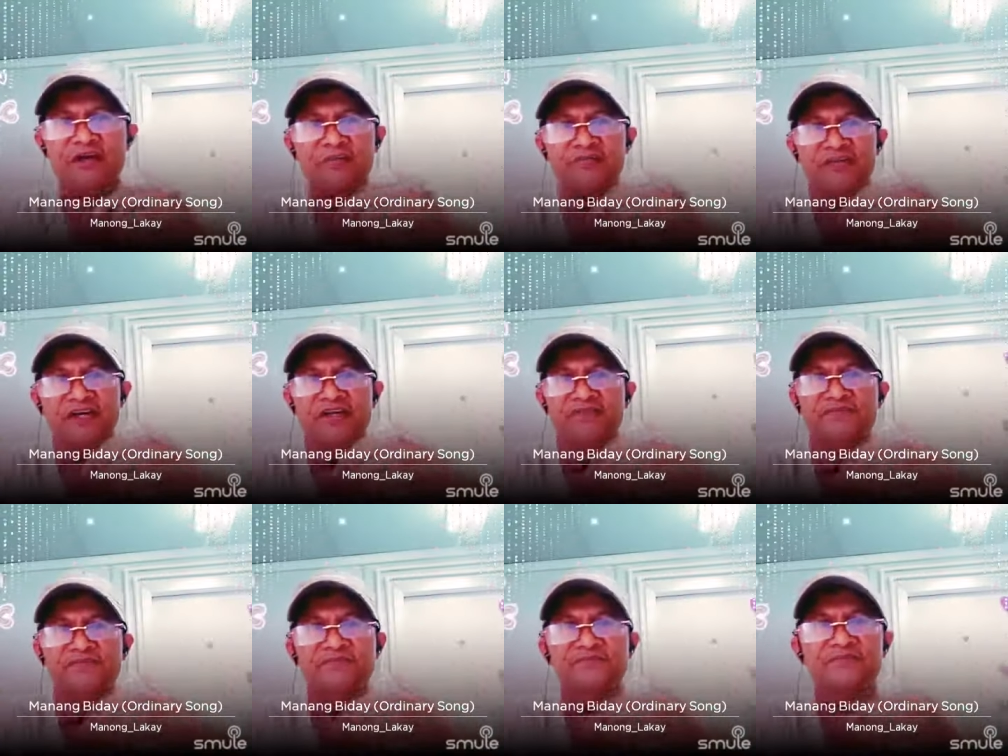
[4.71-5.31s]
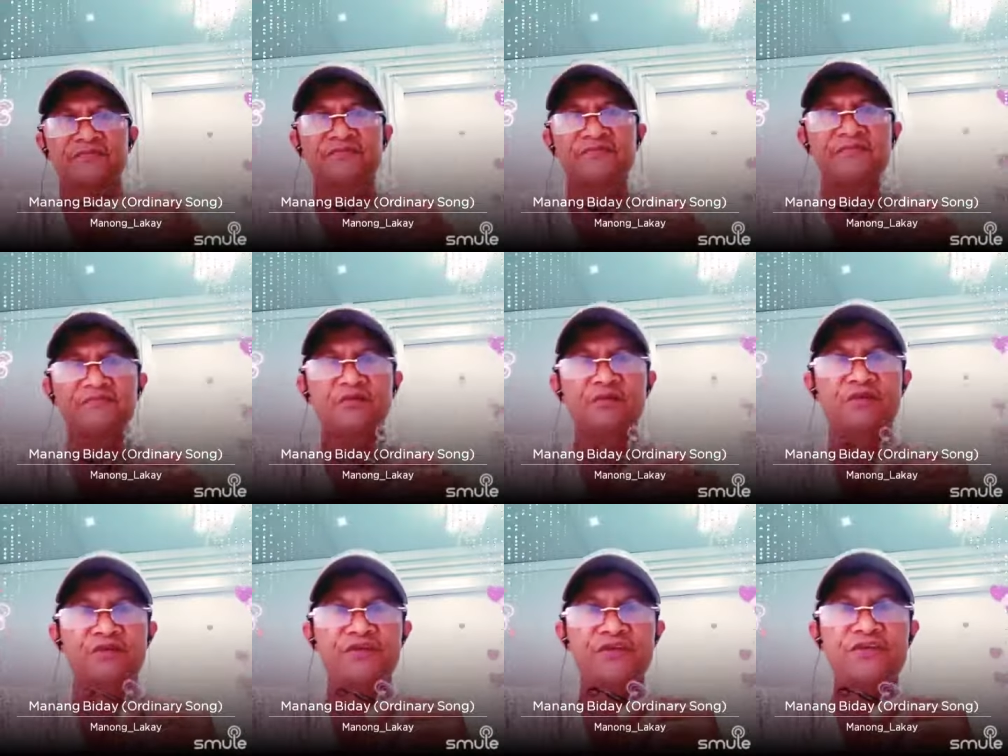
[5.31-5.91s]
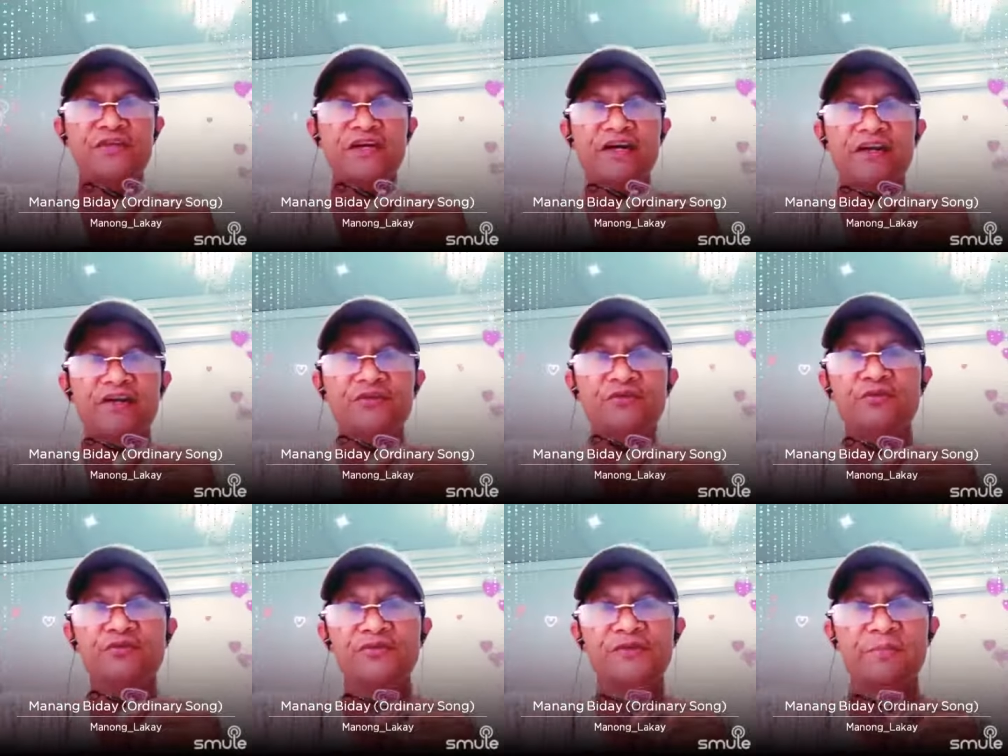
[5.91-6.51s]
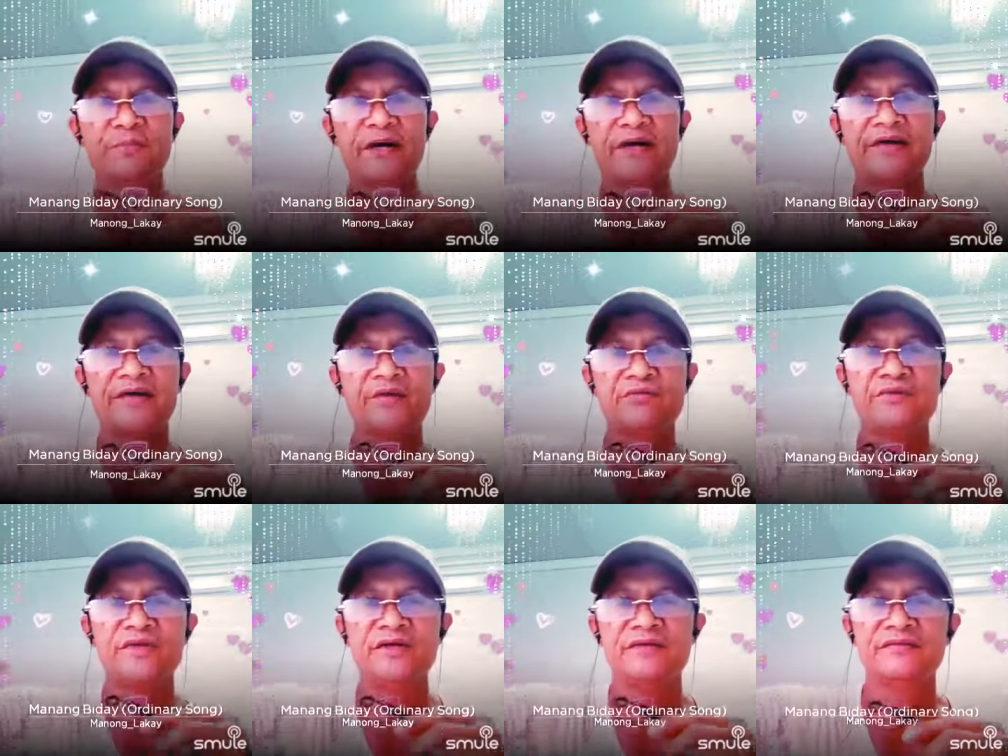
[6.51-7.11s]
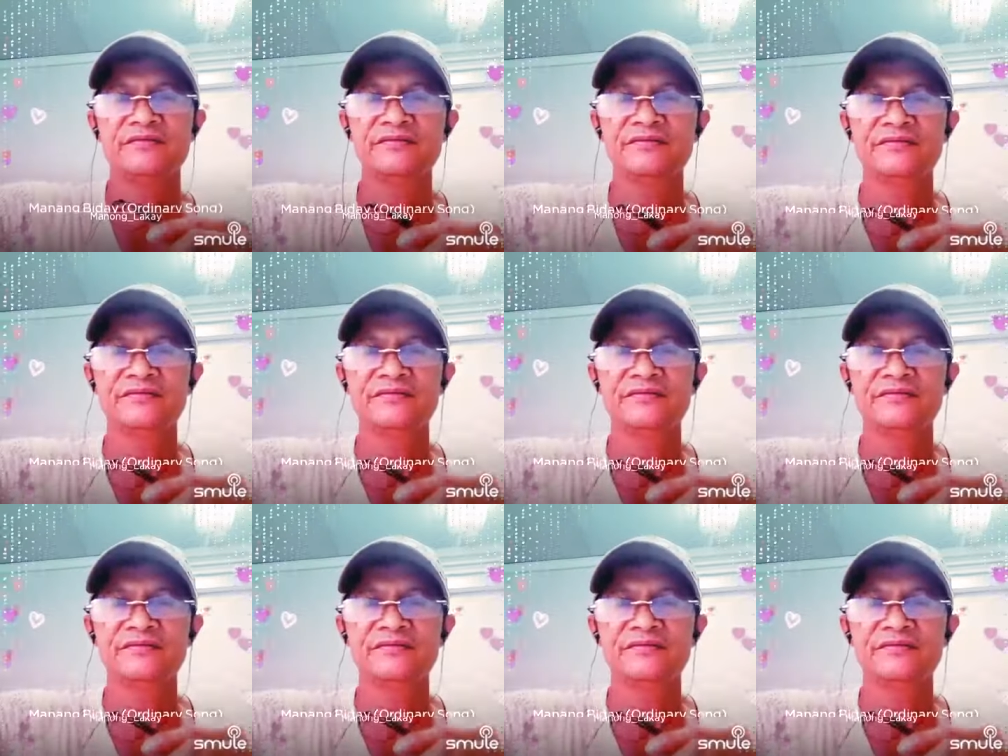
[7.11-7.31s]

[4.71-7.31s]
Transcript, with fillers: kapsat. Ordinaryo sa ti background na.